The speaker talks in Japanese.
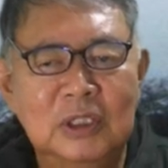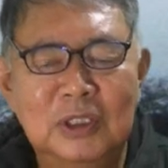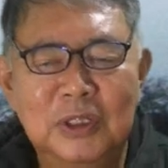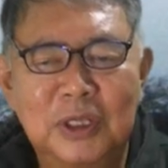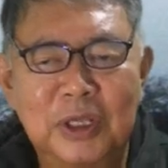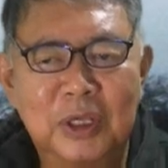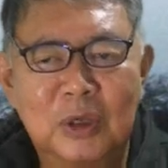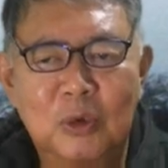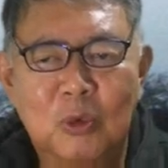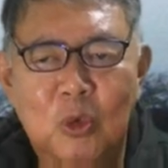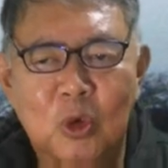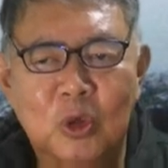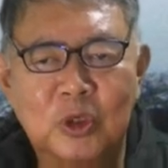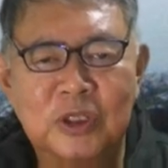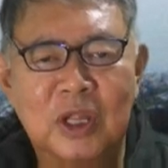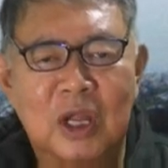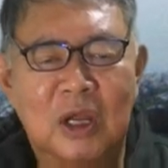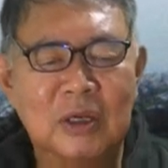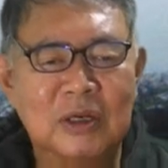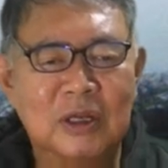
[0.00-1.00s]
えー、大き
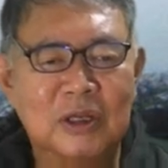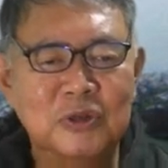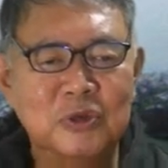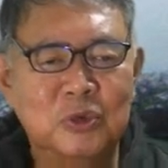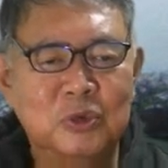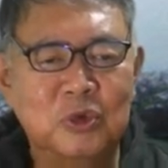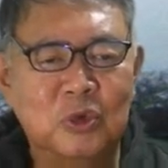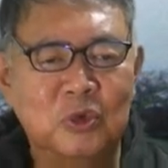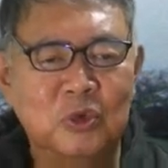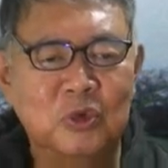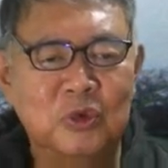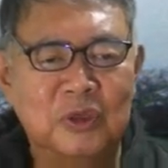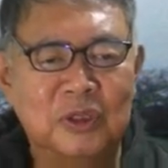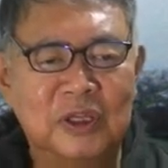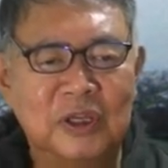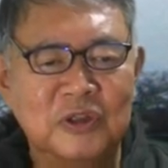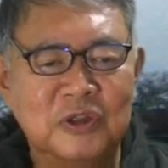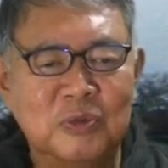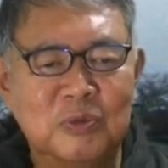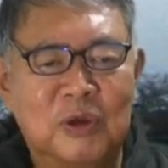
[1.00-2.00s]
なラジオ局のような
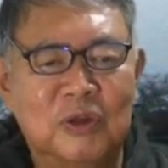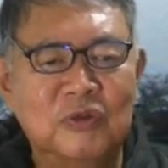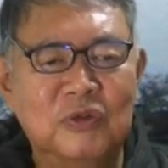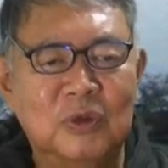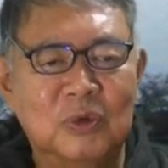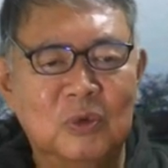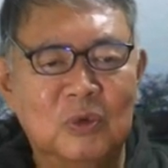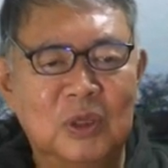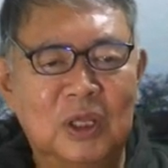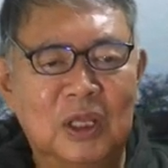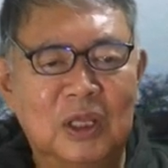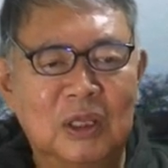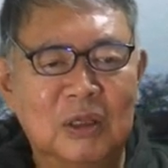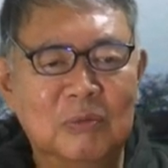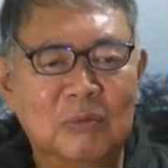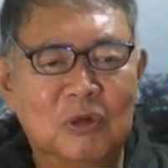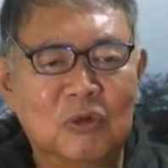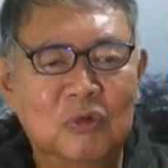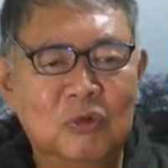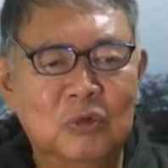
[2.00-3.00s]
気がしますけどね。
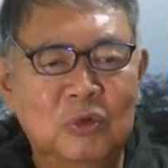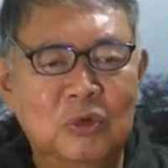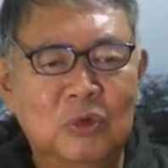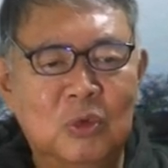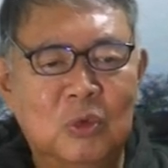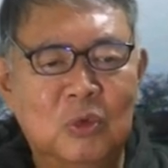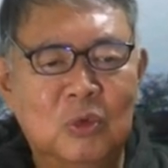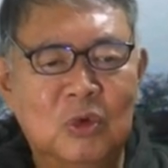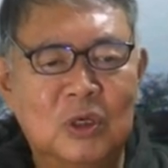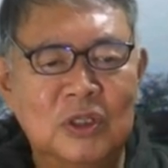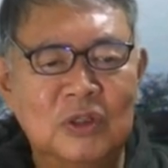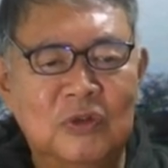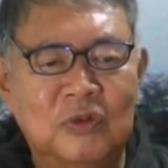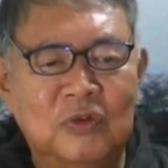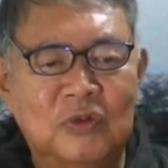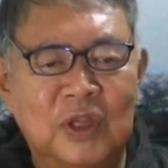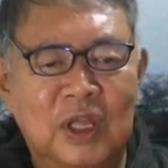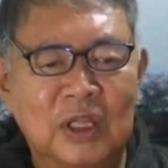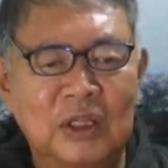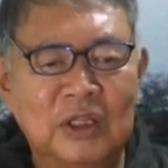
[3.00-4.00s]
そういうところが
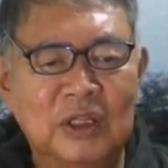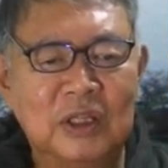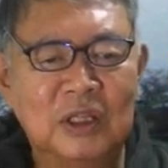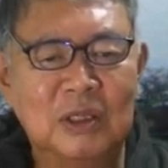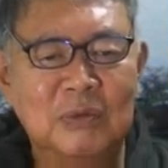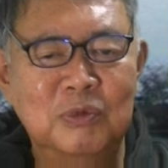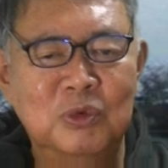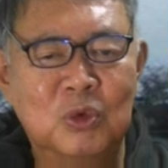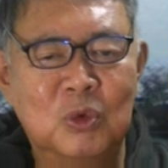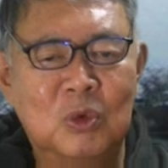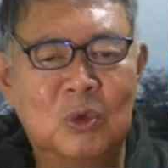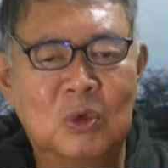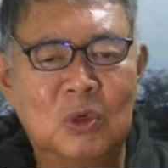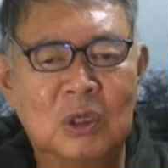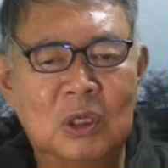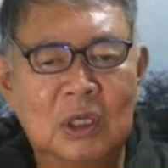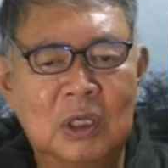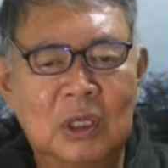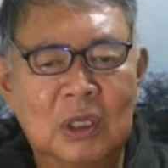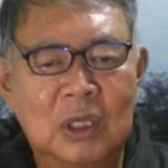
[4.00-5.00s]
実際に AM の、
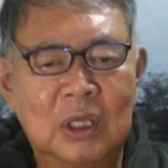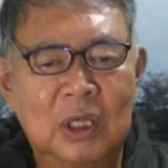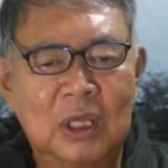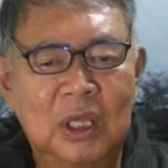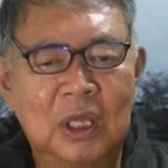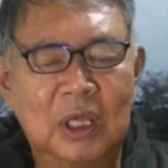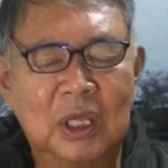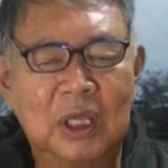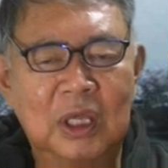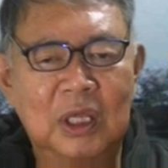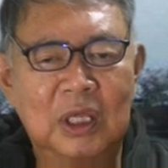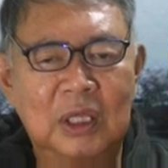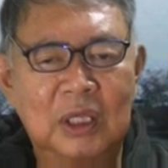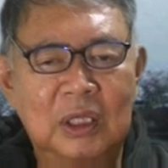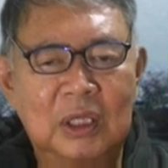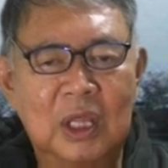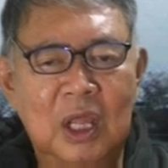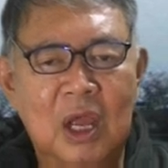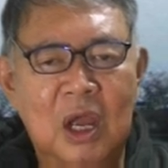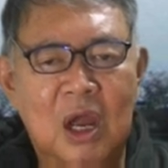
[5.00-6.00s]
えー、
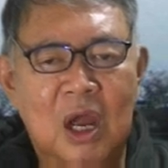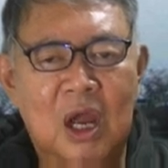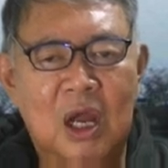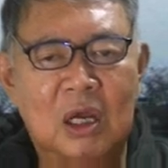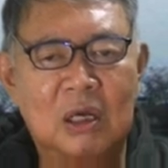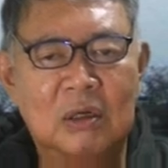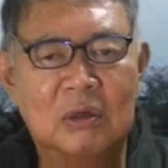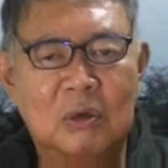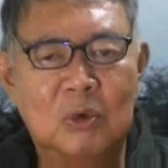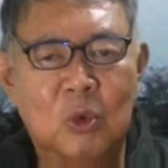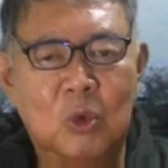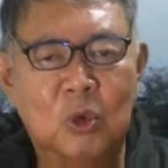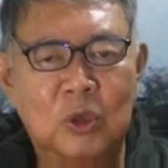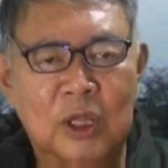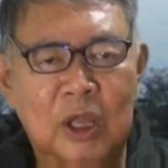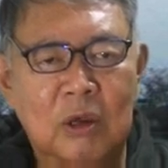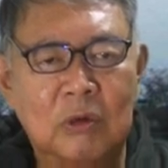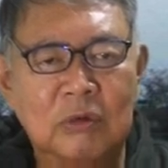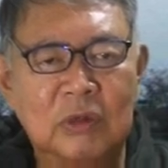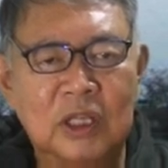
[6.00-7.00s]
停波を
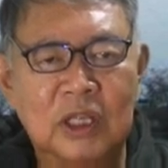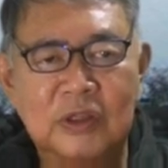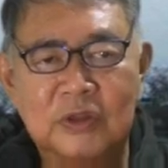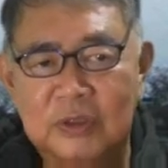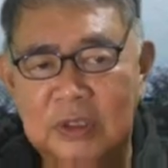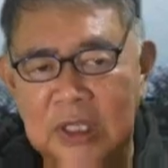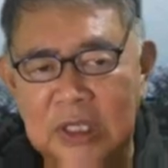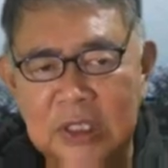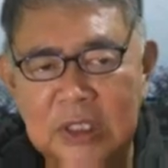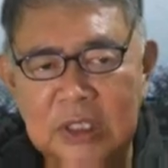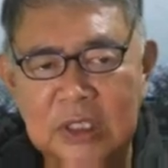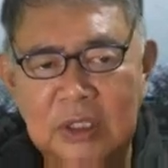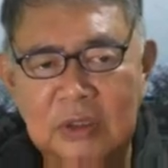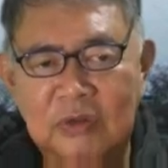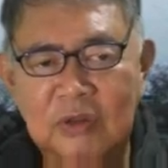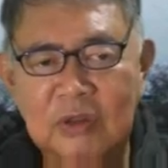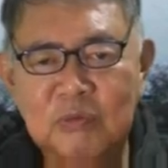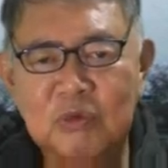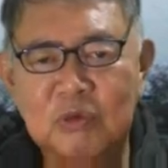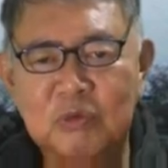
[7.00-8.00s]
行う。で、
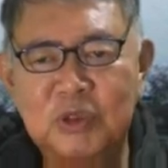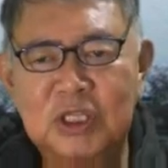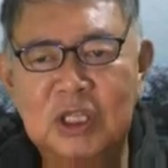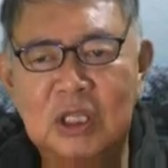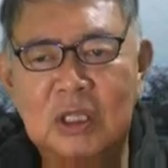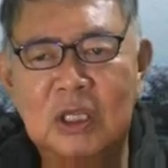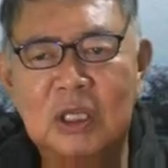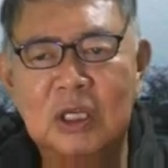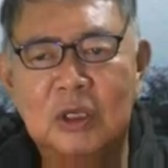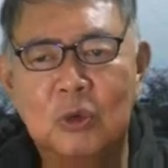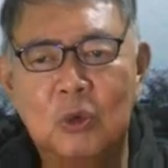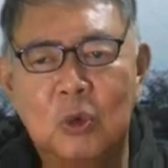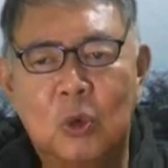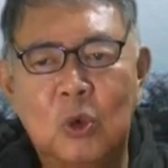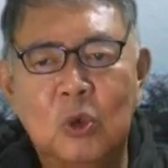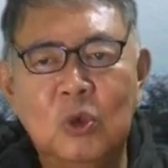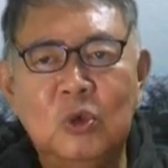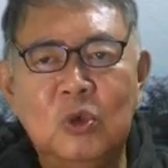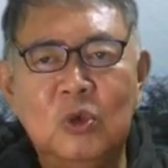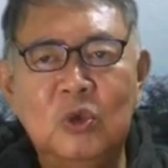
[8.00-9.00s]
全部見てないけど、
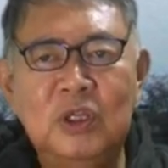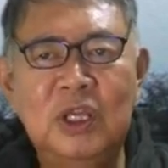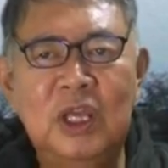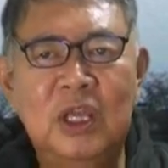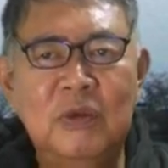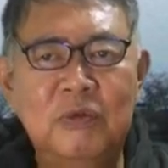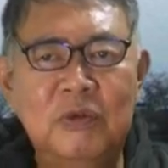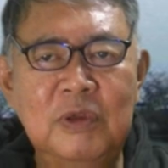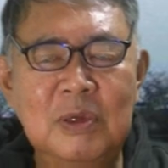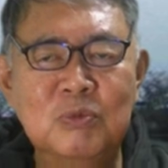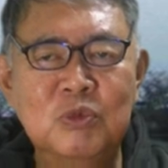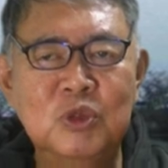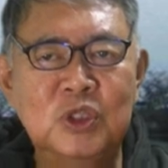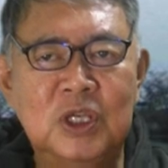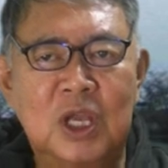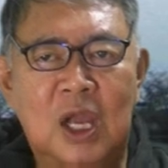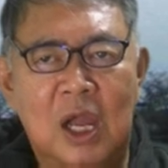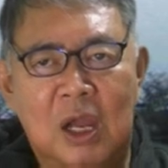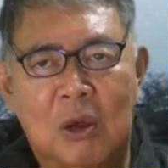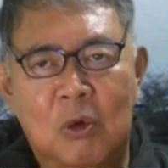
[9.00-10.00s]
本当に FM し
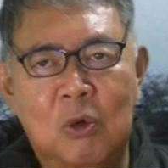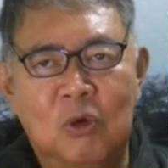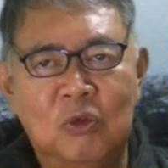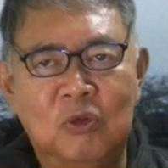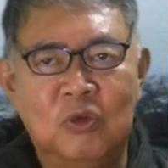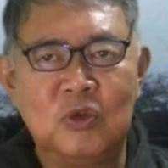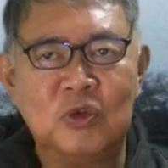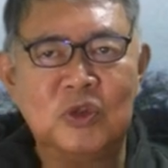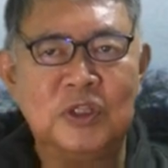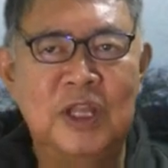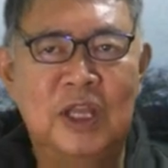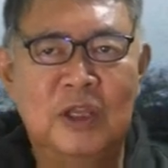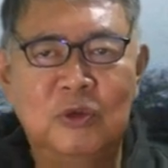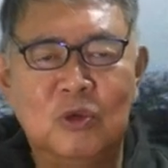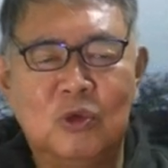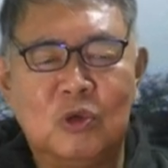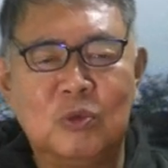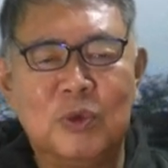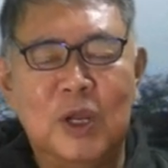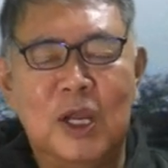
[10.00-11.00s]
か放送しない
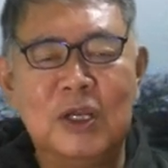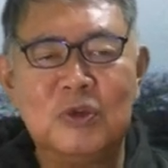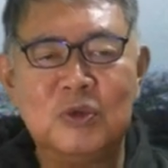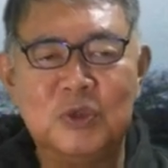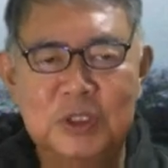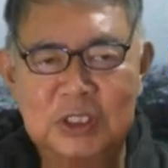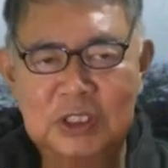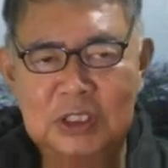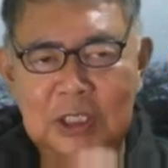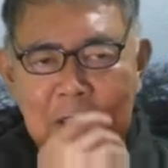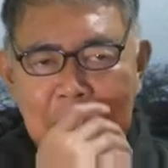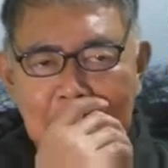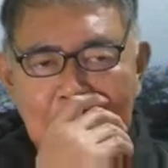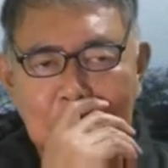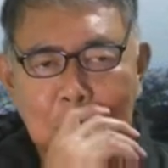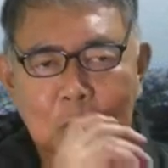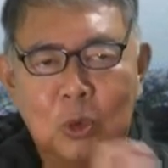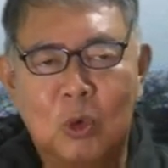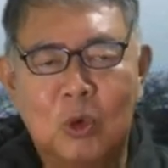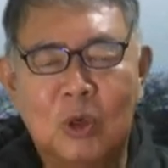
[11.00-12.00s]
局もあるし、
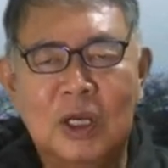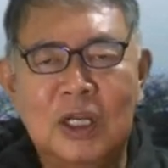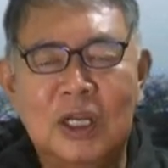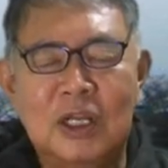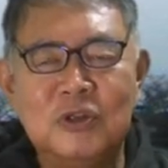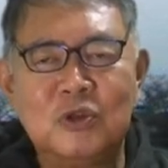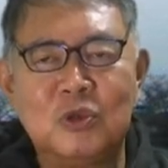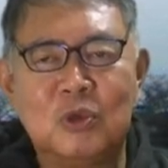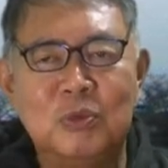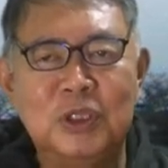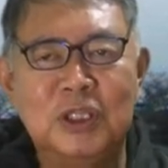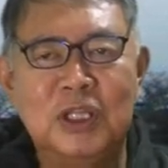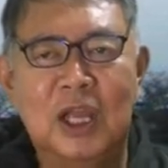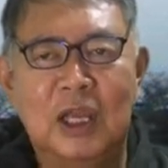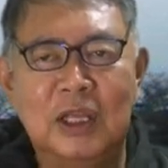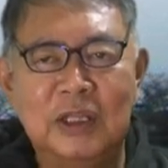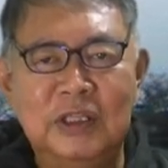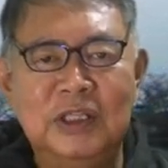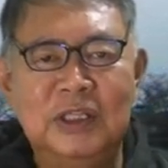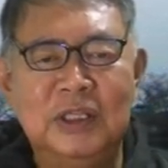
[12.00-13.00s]
東海ラジオみた
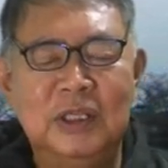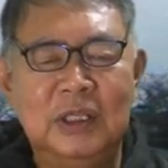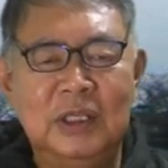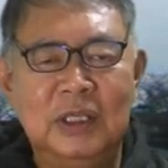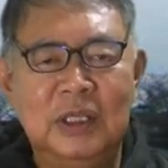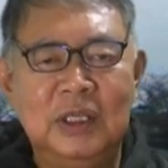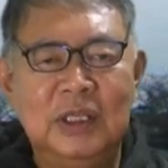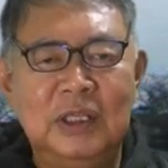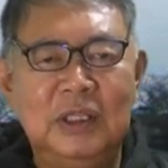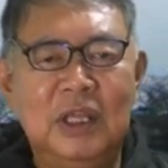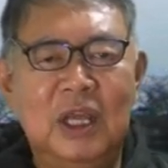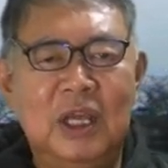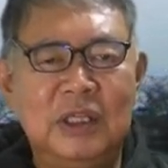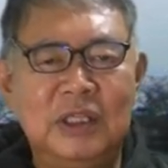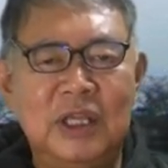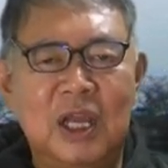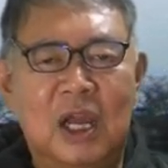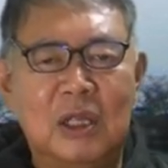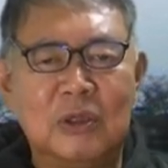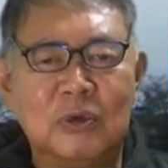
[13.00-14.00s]
いに、いやい
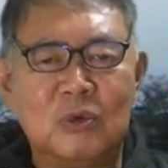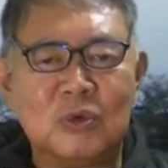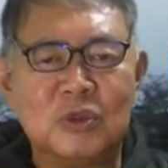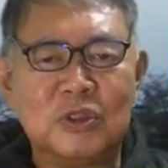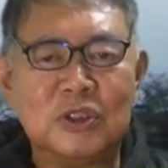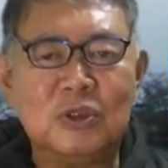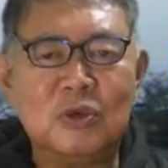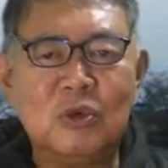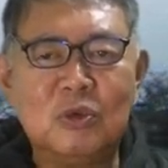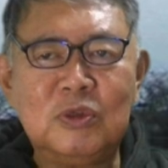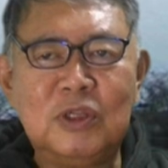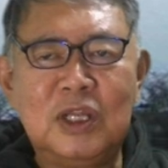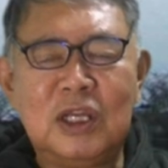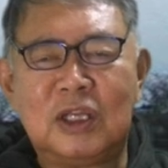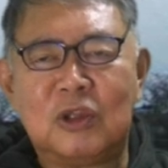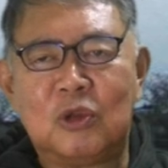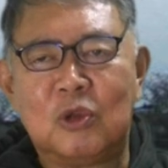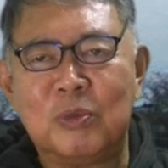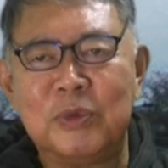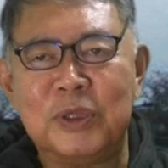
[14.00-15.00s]
や、あの、支局だけ
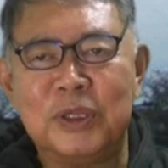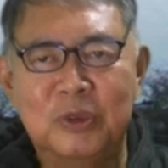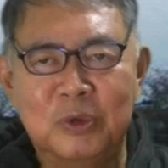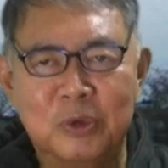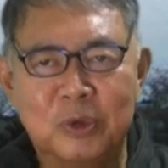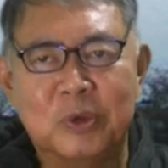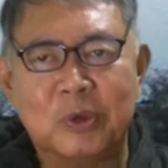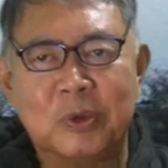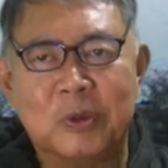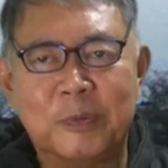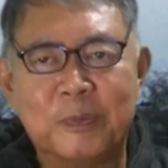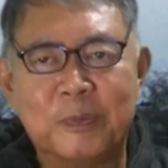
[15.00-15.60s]
止めるよと。